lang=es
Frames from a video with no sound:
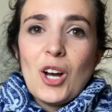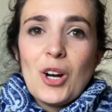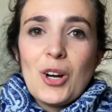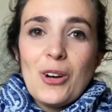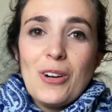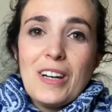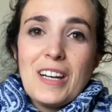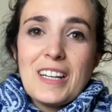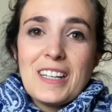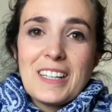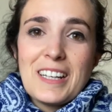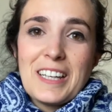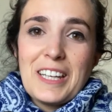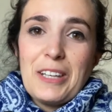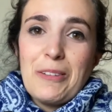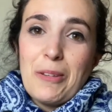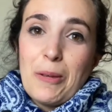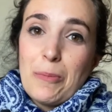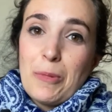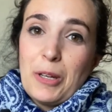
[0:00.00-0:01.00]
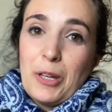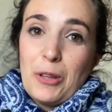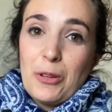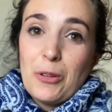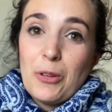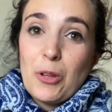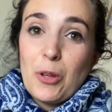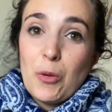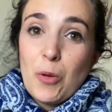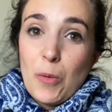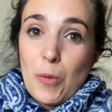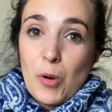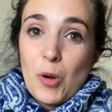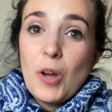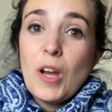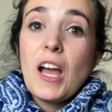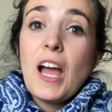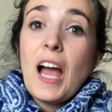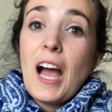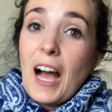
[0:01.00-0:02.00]
Hola y bienvenido de
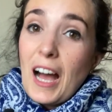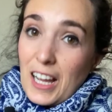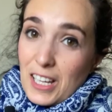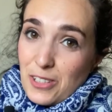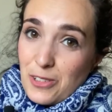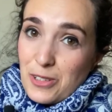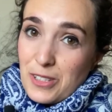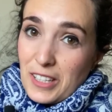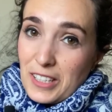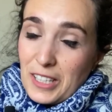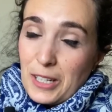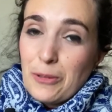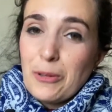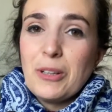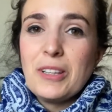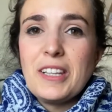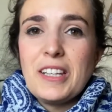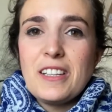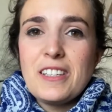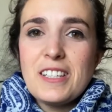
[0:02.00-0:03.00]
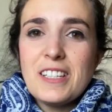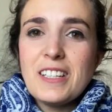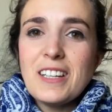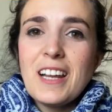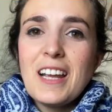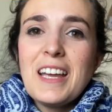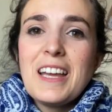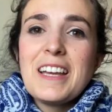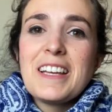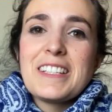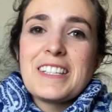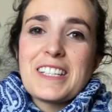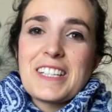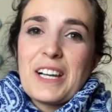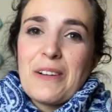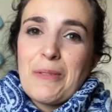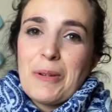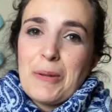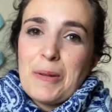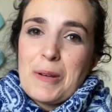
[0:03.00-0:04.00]
nuevo a Sustainable Teacher. Si es
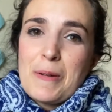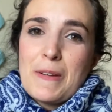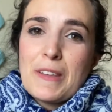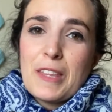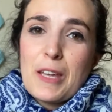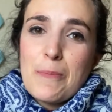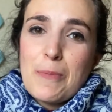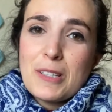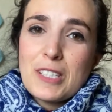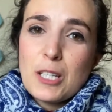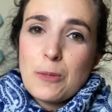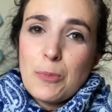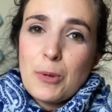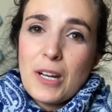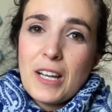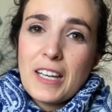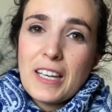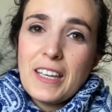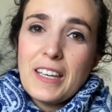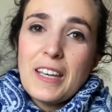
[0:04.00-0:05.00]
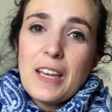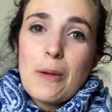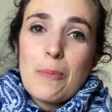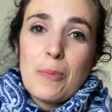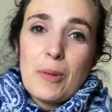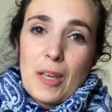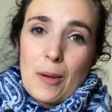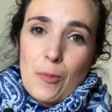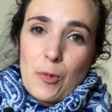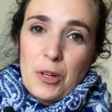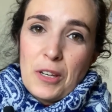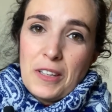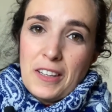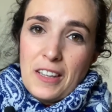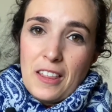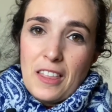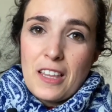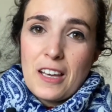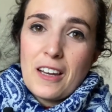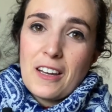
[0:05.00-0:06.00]
la primera vez que pasas por aquí, me llamo
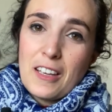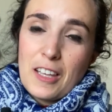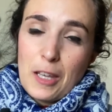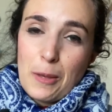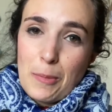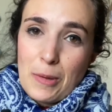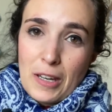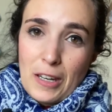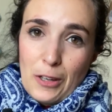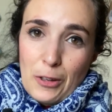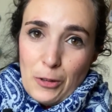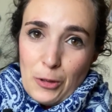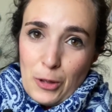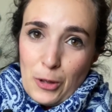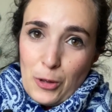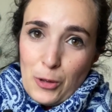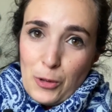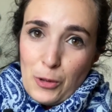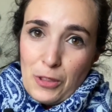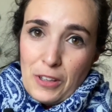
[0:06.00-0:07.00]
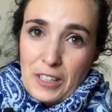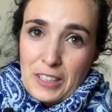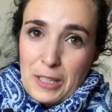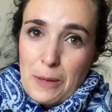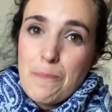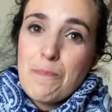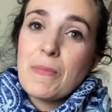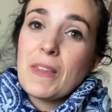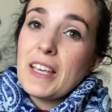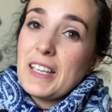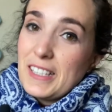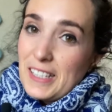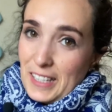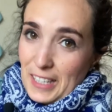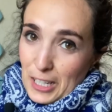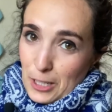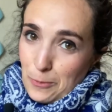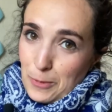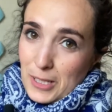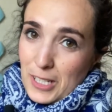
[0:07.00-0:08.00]
Leticia y me alegro de conocerte. Y si
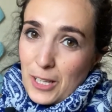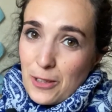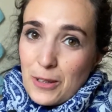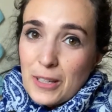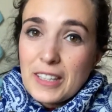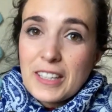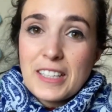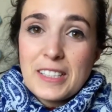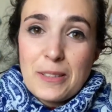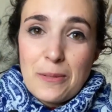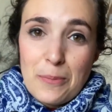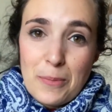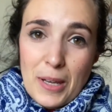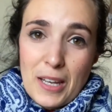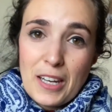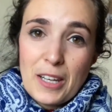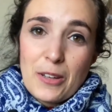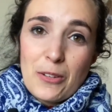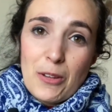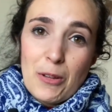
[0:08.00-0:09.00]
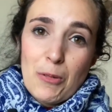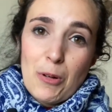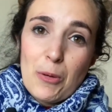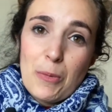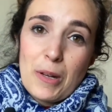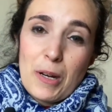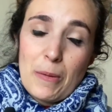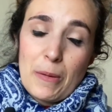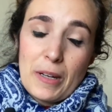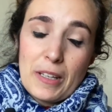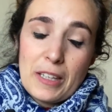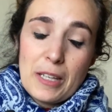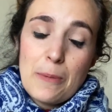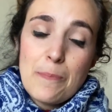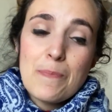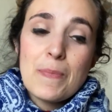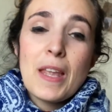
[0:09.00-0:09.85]
ya has pasado antes, me alegro de volver a verte.